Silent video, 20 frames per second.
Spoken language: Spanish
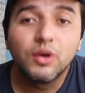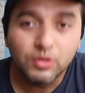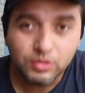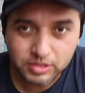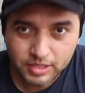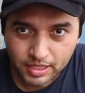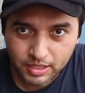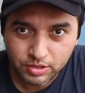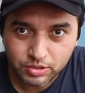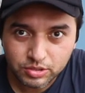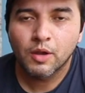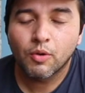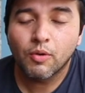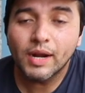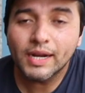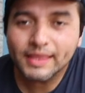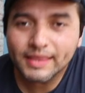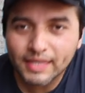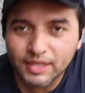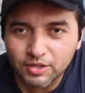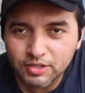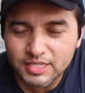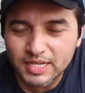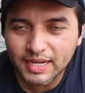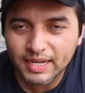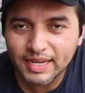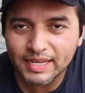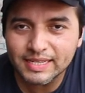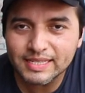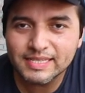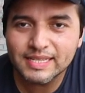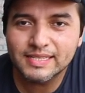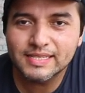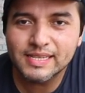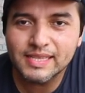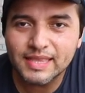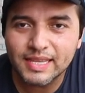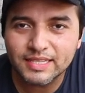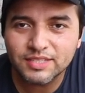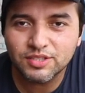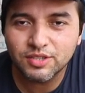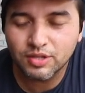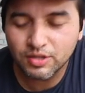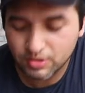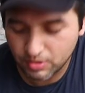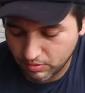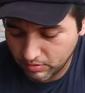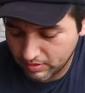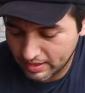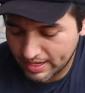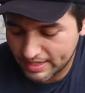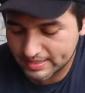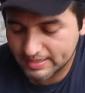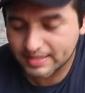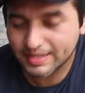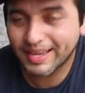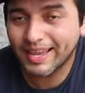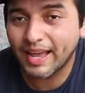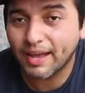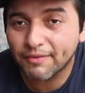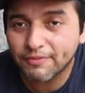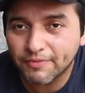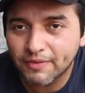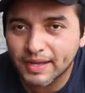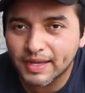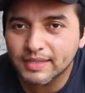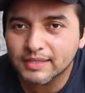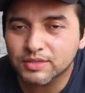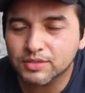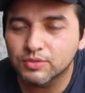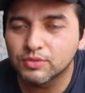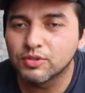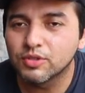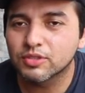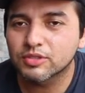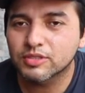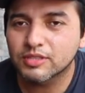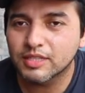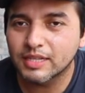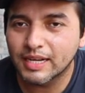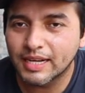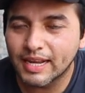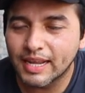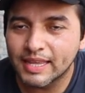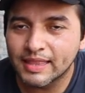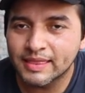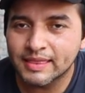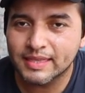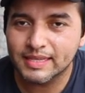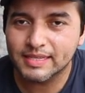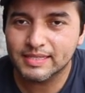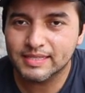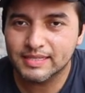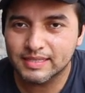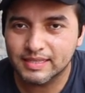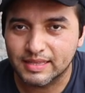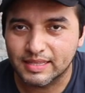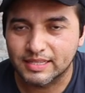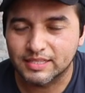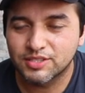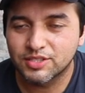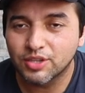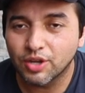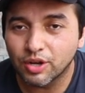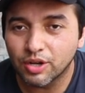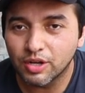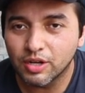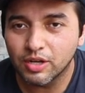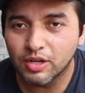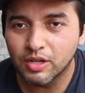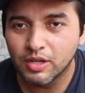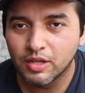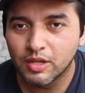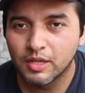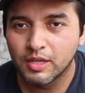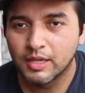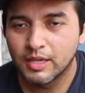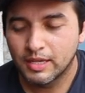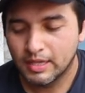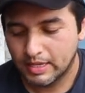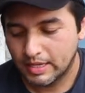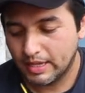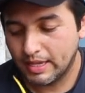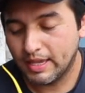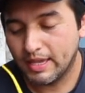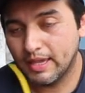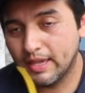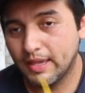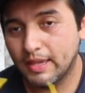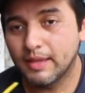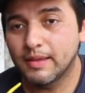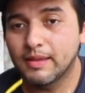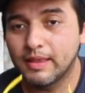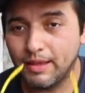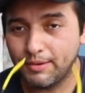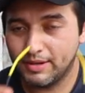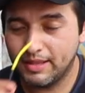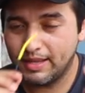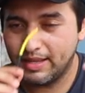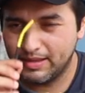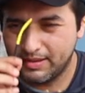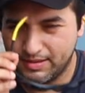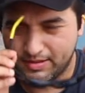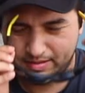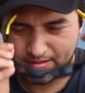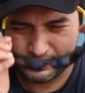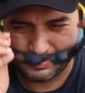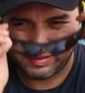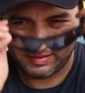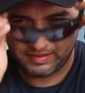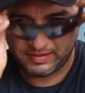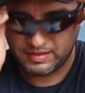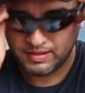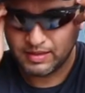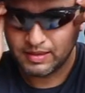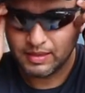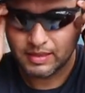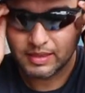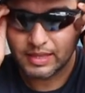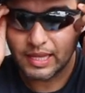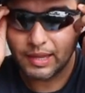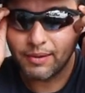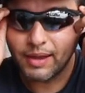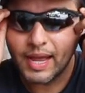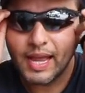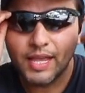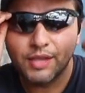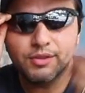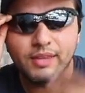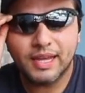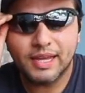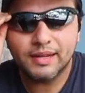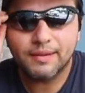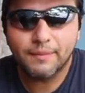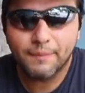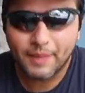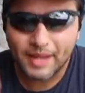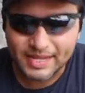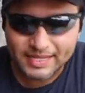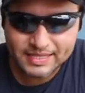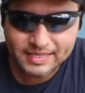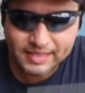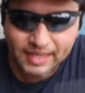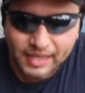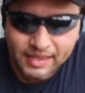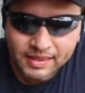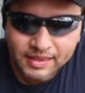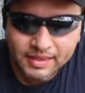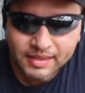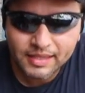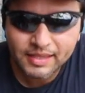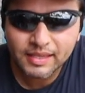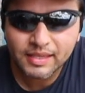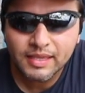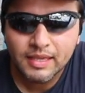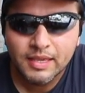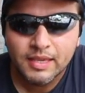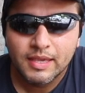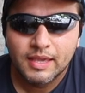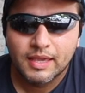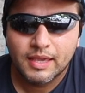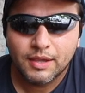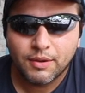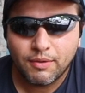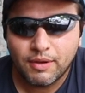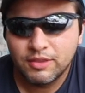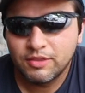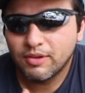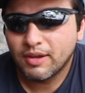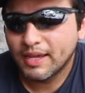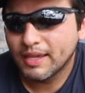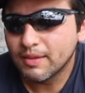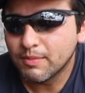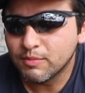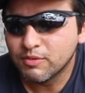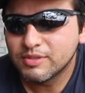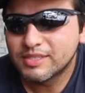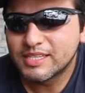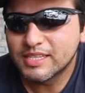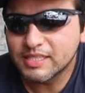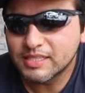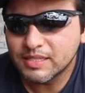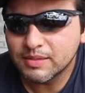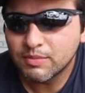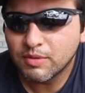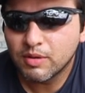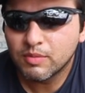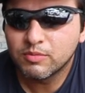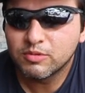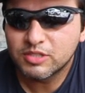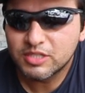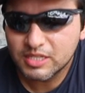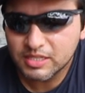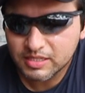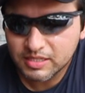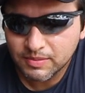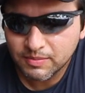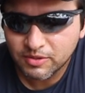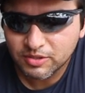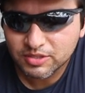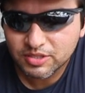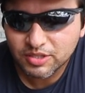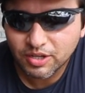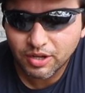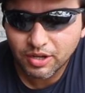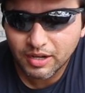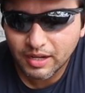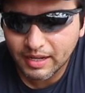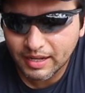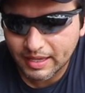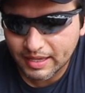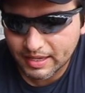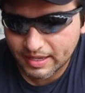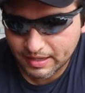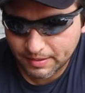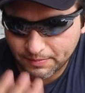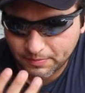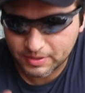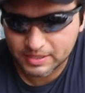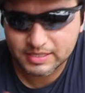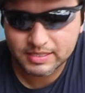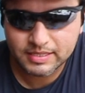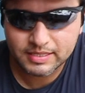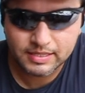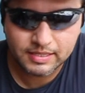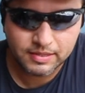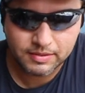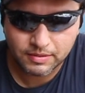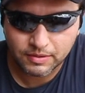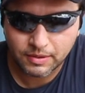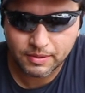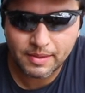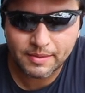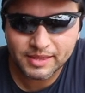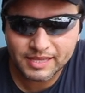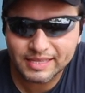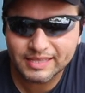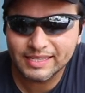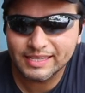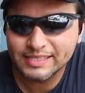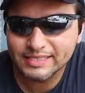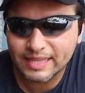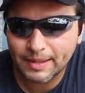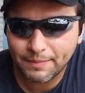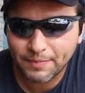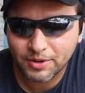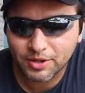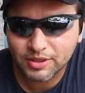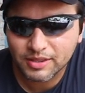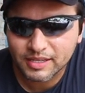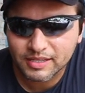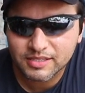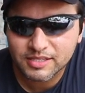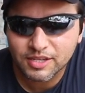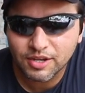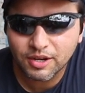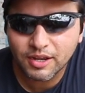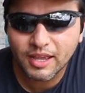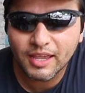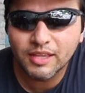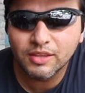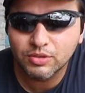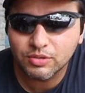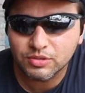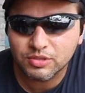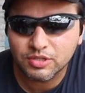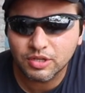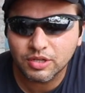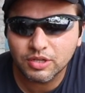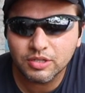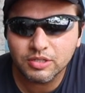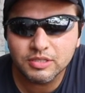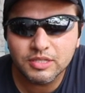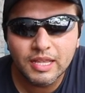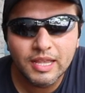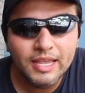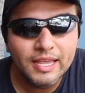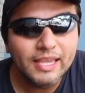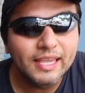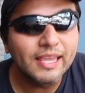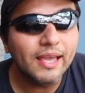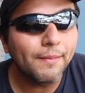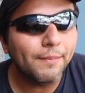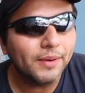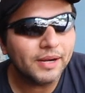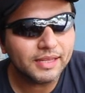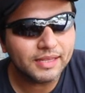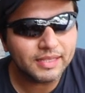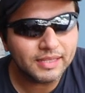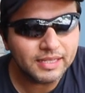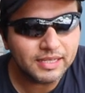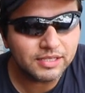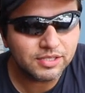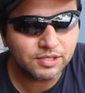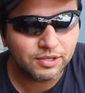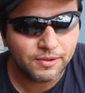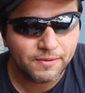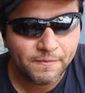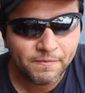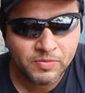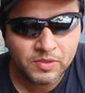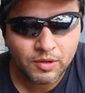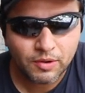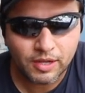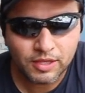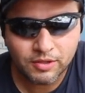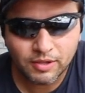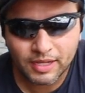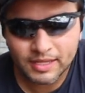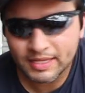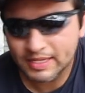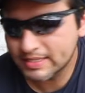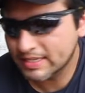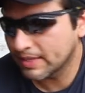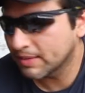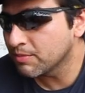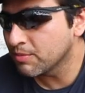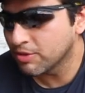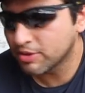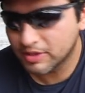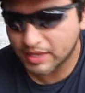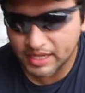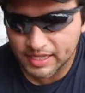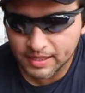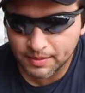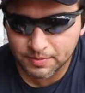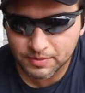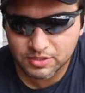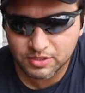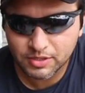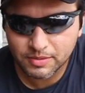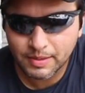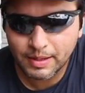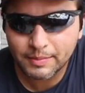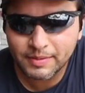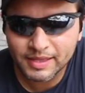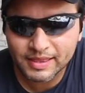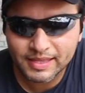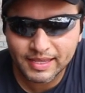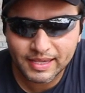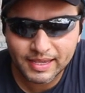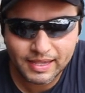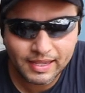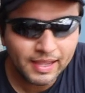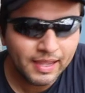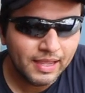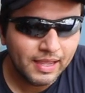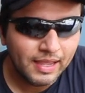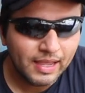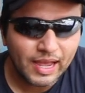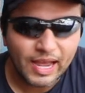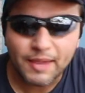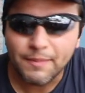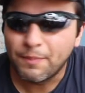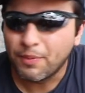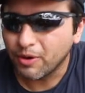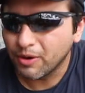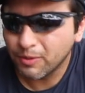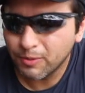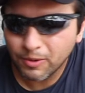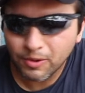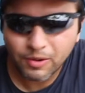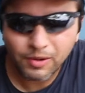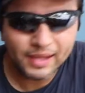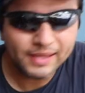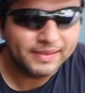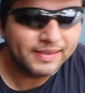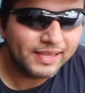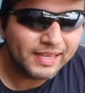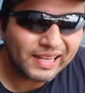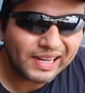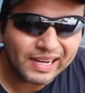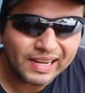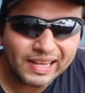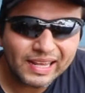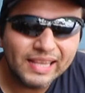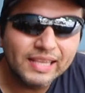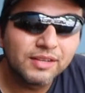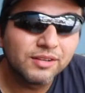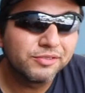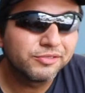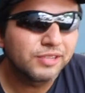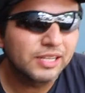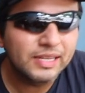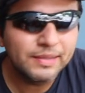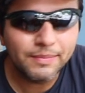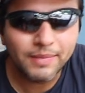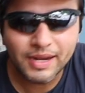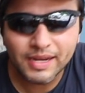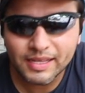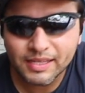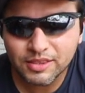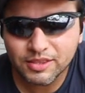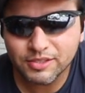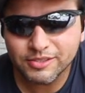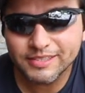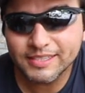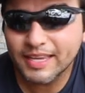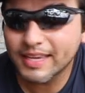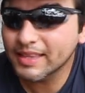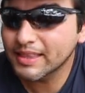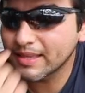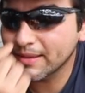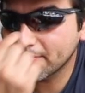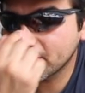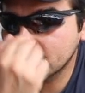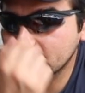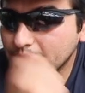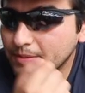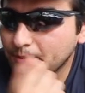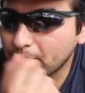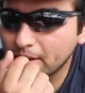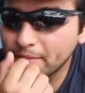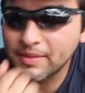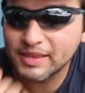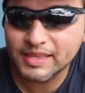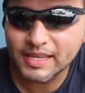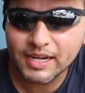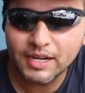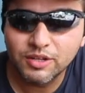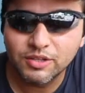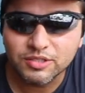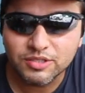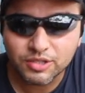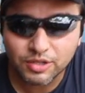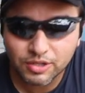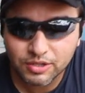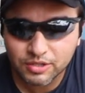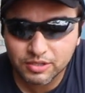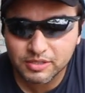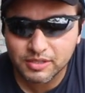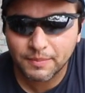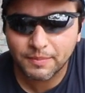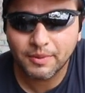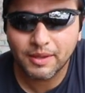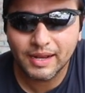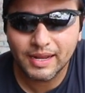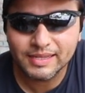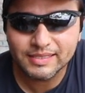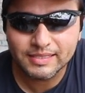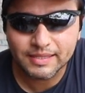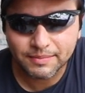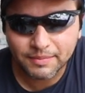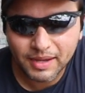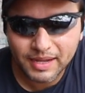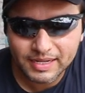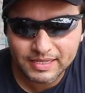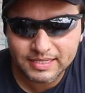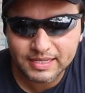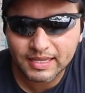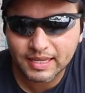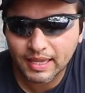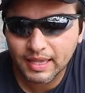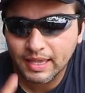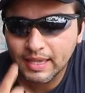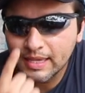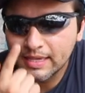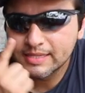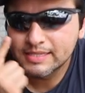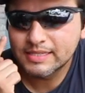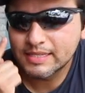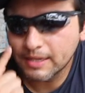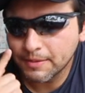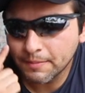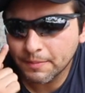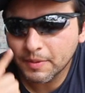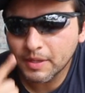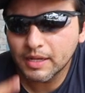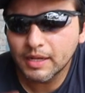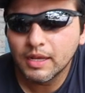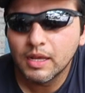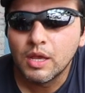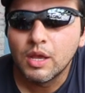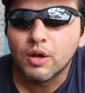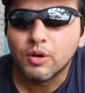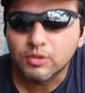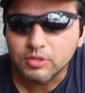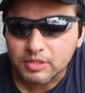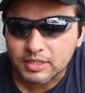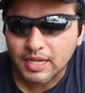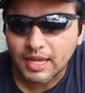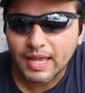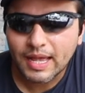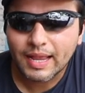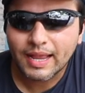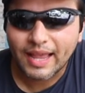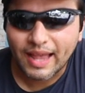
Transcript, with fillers: úsalos. Cuarta cosa que necesitas son unas gafas, unos lentes de sol. Eh, la verdad, te van a ayudar bastante eh, cuando hay muchísimo, muchísimo sol. Eh, pues obviamente tienes la protección en tus ojos. Y aparte de eso, cuando andas en montaña, pues normalmente hay polvo, hay tierra, incluso animalitos que te, pueden meter en los ojos, te pueden lastimar, así que siempre usa